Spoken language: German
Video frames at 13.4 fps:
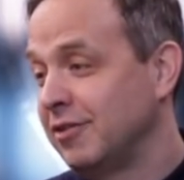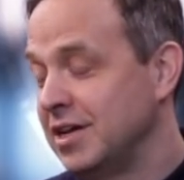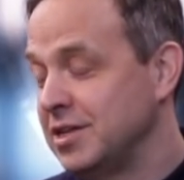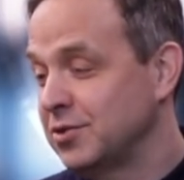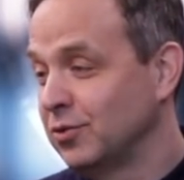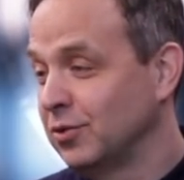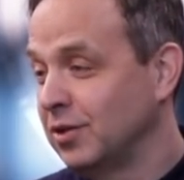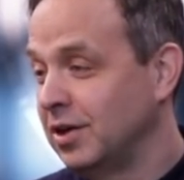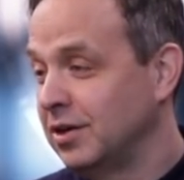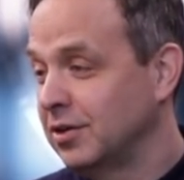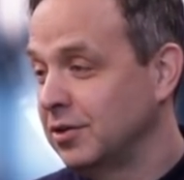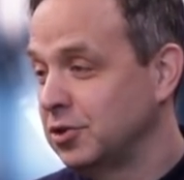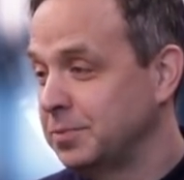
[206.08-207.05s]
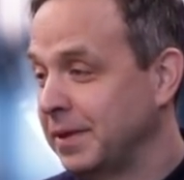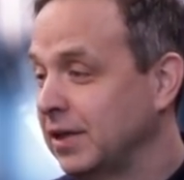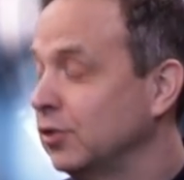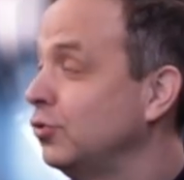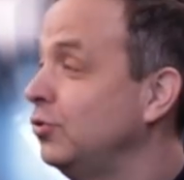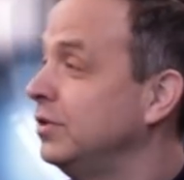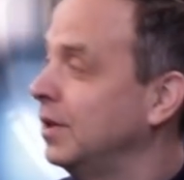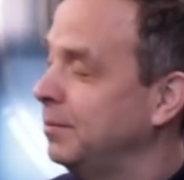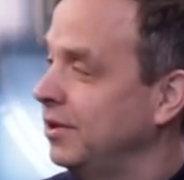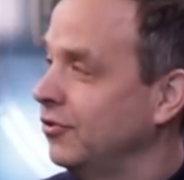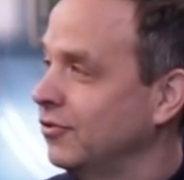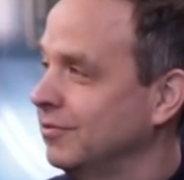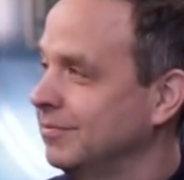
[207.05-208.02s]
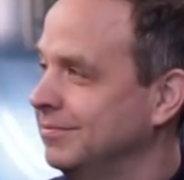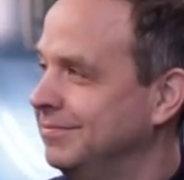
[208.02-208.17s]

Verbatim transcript: Vielleicht so, äh, schmeckt gekühlt am besten.